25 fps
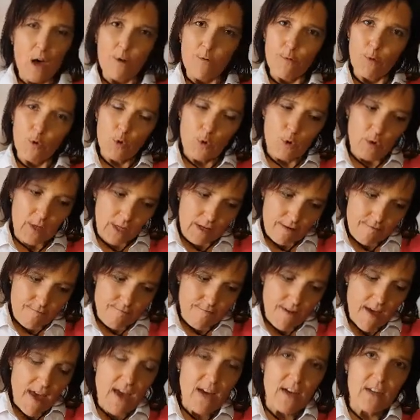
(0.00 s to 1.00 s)
wo du dich
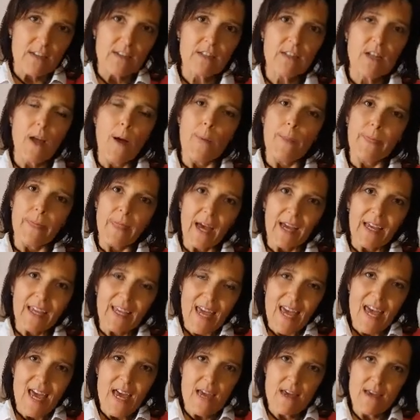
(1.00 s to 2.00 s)
wehrst,
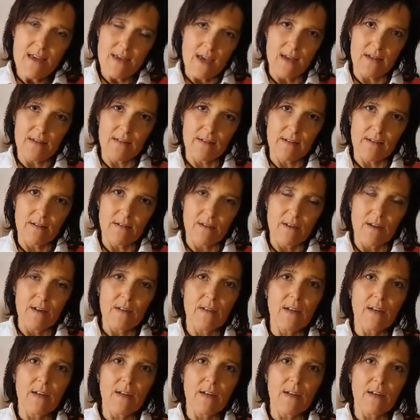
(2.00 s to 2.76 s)
dagegen gehst,